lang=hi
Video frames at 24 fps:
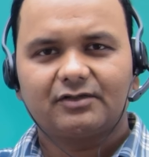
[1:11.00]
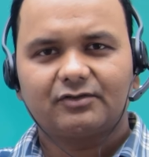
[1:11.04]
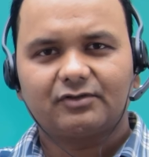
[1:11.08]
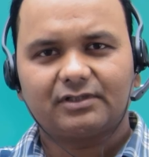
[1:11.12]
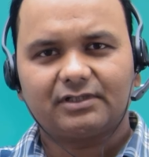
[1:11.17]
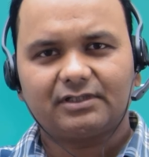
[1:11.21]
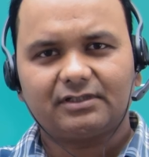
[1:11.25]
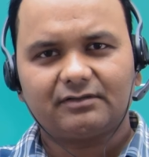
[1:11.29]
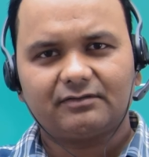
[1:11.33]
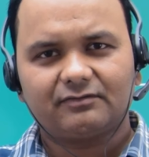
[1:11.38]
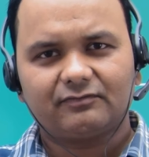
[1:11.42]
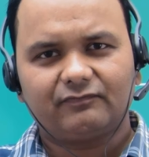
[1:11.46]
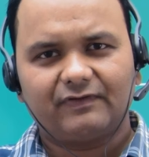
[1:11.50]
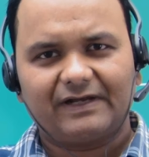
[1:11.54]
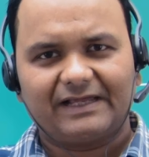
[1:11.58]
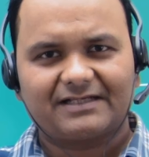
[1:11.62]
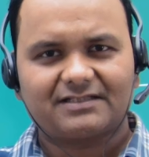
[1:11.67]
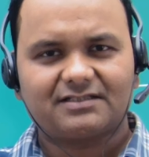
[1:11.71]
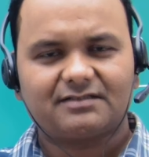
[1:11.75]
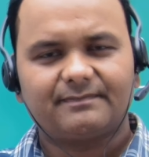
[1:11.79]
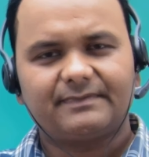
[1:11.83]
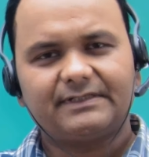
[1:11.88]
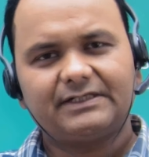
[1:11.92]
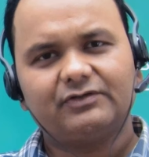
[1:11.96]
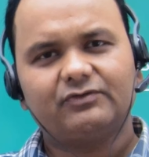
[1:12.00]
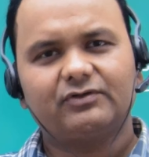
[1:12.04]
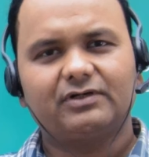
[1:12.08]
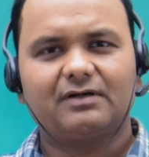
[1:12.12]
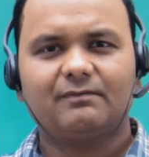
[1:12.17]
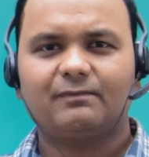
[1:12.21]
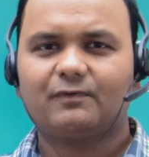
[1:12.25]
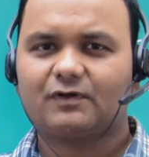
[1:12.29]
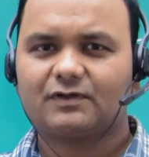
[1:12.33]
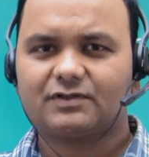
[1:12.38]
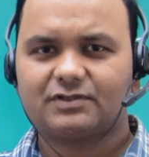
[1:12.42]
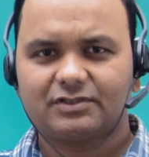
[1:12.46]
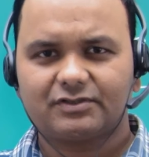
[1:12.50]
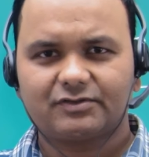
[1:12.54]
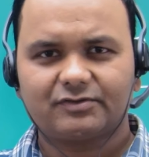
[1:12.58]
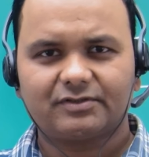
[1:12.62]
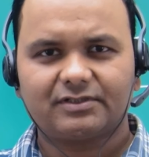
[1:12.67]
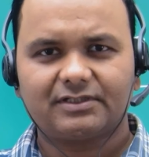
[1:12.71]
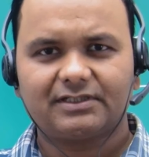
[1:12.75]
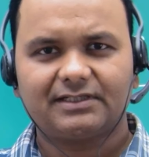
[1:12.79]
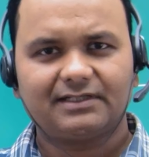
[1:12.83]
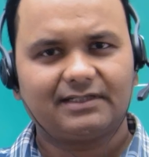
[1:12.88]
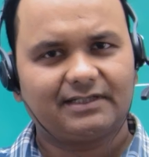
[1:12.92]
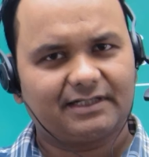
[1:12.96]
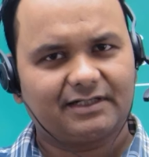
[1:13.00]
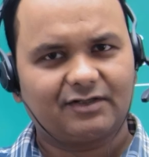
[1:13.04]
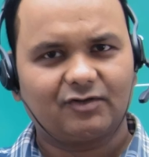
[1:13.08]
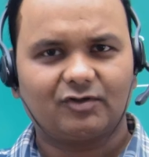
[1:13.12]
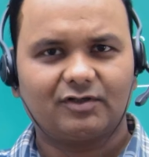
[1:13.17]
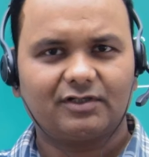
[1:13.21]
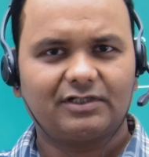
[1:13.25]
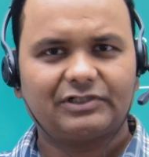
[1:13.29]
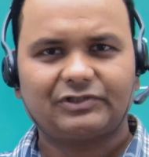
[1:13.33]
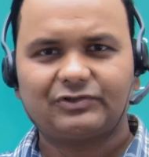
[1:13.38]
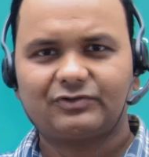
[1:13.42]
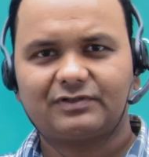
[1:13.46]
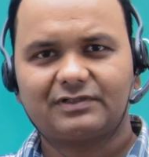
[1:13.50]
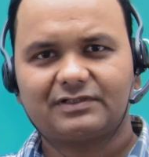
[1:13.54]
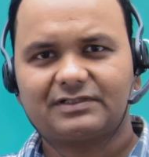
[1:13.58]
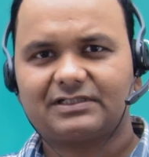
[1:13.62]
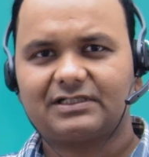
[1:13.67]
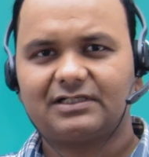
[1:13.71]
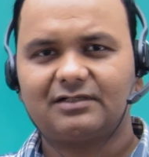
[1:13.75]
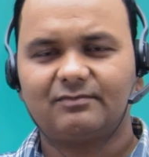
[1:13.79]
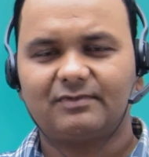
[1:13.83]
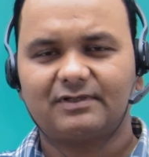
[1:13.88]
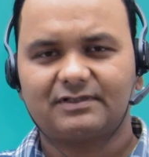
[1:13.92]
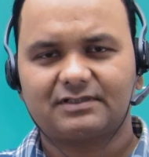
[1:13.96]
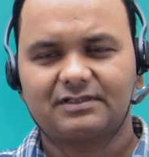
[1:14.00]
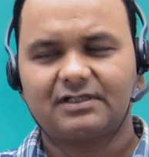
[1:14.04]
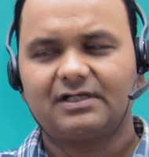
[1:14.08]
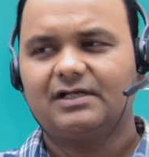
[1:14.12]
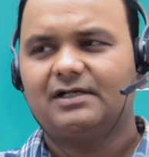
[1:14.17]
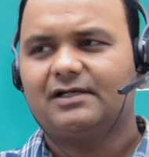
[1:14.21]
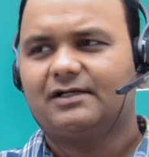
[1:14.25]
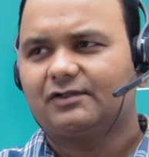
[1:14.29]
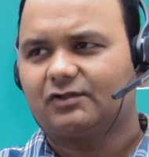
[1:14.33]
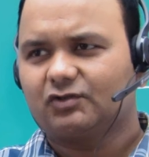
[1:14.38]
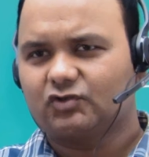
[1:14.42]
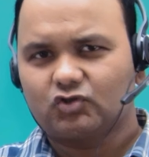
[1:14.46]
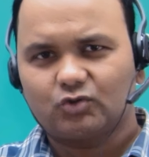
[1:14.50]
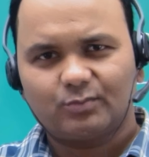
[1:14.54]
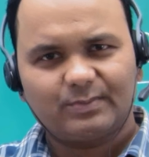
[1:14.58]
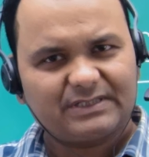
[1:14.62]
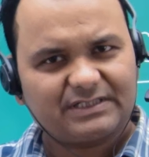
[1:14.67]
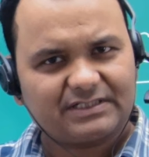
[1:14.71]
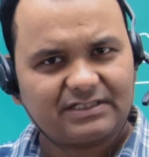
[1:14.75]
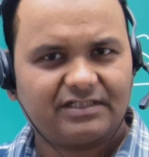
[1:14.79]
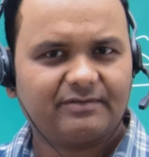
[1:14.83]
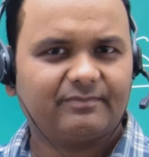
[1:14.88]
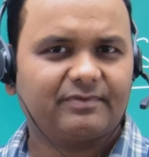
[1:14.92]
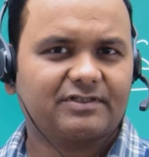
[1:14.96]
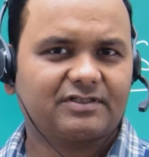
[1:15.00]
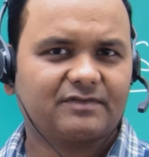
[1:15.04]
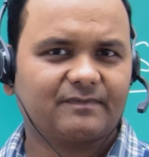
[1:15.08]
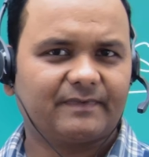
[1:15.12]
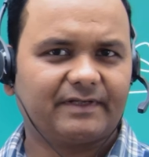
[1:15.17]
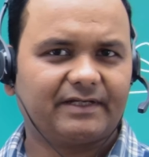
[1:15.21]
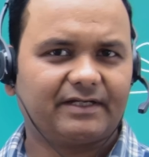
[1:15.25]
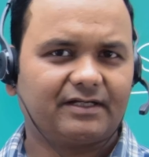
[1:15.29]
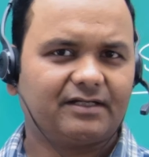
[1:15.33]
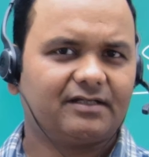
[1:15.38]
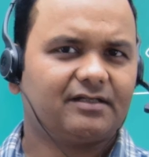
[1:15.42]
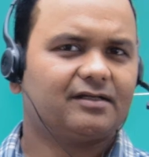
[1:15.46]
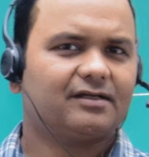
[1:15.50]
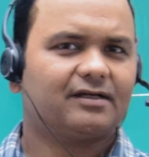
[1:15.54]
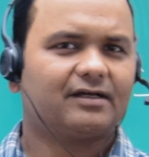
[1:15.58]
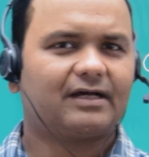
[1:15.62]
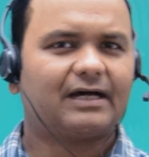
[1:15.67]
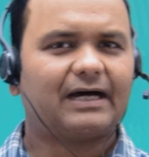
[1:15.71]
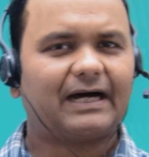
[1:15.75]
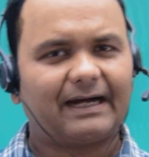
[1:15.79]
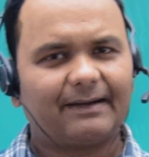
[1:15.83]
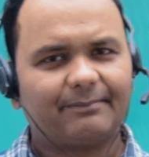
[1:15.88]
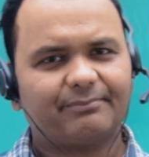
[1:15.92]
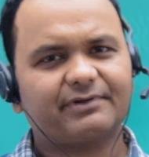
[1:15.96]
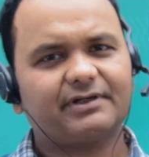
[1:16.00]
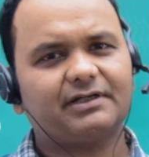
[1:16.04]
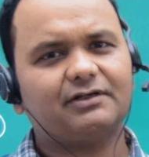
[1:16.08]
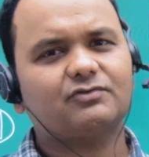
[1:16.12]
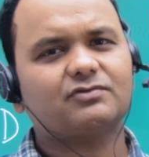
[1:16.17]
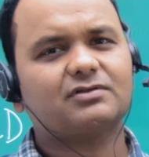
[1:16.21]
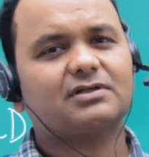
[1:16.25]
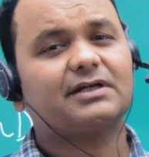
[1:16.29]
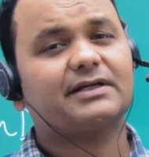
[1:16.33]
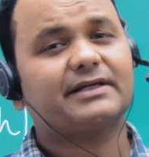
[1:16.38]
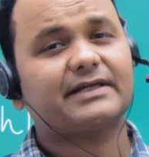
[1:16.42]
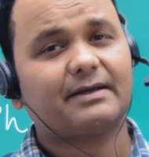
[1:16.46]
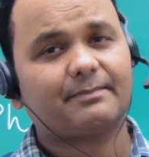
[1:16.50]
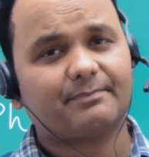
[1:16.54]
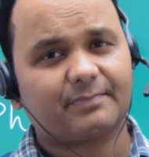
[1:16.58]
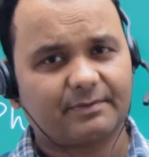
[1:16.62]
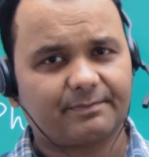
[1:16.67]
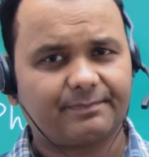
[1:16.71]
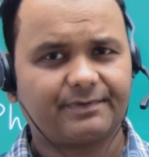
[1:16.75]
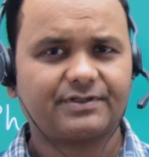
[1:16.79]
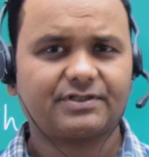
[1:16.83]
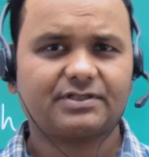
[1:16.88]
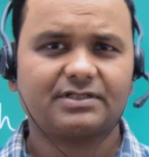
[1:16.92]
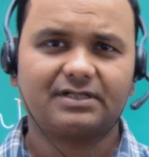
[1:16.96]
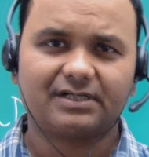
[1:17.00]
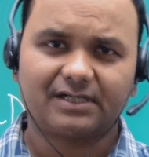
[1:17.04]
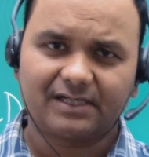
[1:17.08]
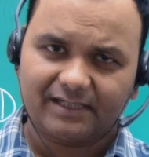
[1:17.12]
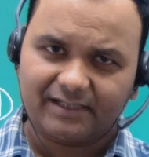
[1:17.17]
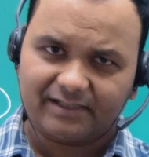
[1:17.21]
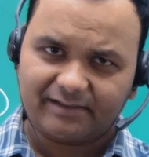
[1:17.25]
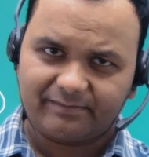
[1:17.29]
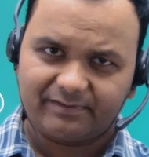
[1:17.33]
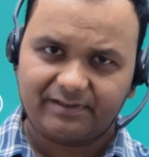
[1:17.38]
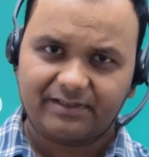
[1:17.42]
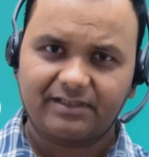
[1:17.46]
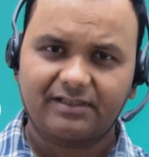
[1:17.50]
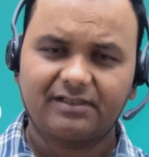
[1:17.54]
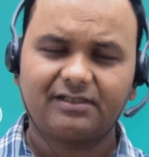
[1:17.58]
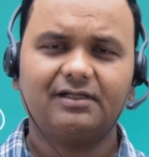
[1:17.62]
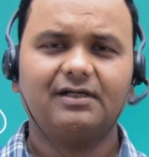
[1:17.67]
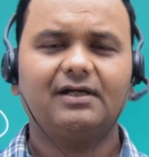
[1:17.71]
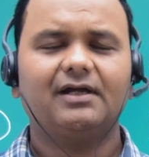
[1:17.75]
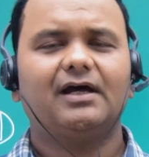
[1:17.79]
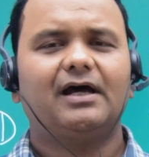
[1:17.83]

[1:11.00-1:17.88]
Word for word: क्योंकि फ्लेक्सिबल होना बहुत ज़रूरी है अकॉर्डिंग टू द सिलेबस तो जो भी सिलेबस में है आपके लिए उसका क्या प्रिपरेशन रहा है अभी तक